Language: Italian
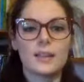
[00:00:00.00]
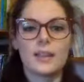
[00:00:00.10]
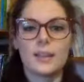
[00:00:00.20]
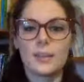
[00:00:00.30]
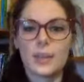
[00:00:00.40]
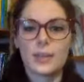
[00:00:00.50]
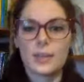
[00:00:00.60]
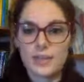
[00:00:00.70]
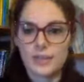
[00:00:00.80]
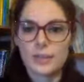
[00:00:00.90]
rimane
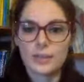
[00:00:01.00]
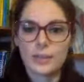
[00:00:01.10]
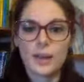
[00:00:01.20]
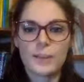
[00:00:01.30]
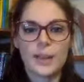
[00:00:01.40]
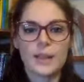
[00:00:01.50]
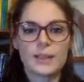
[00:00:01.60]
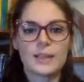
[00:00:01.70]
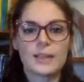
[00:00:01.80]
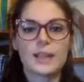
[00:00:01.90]
poi salvato nella
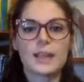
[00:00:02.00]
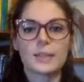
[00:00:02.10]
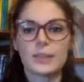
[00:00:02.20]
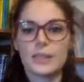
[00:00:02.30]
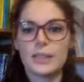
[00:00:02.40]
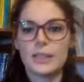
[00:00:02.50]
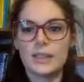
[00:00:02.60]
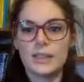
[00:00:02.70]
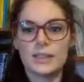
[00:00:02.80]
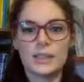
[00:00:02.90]
pagina,
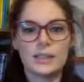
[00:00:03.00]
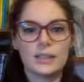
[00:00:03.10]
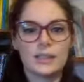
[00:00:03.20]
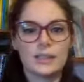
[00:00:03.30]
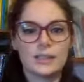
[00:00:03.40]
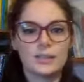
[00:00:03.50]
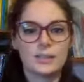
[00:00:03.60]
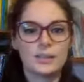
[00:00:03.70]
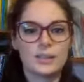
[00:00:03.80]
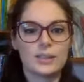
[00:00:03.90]
quindi non
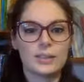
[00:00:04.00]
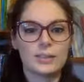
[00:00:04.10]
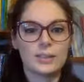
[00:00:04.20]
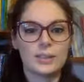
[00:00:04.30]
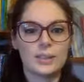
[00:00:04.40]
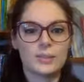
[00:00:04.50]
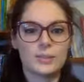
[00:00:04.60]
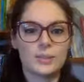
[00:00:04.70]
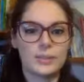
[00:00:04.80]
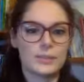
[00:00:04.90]
si sente nulla della
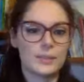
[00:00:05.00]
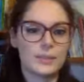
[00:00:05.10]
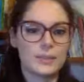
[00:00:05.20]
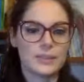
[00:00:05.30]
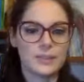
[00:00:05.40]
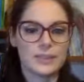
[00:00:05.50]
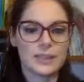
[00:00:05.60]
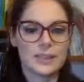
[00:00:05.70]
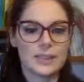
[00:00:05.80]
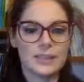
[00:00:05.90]
musica, va bene, fa
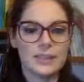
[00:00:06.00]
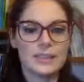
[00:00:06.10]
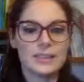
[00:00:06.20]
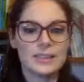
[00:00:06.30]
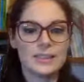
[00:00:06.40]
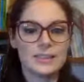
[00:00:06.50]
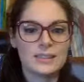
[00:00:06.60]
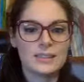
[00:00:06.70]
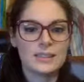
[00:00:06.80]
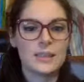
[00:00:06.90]
niente.
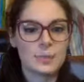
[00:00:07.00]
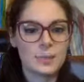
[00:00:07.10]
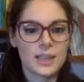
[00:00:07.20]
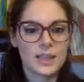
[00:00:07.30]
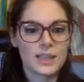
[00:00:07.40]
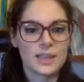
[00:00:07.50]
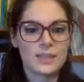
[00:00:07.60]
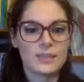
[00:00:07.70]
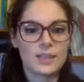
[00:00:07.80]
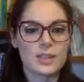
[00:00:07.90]
Della musica dici
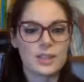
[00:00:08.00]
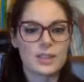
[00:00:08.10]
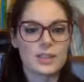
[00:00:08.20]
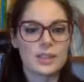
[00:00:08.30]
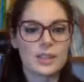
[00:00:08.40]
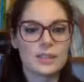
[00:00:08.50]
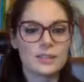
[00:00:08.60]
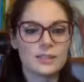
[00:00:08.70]
Francesca?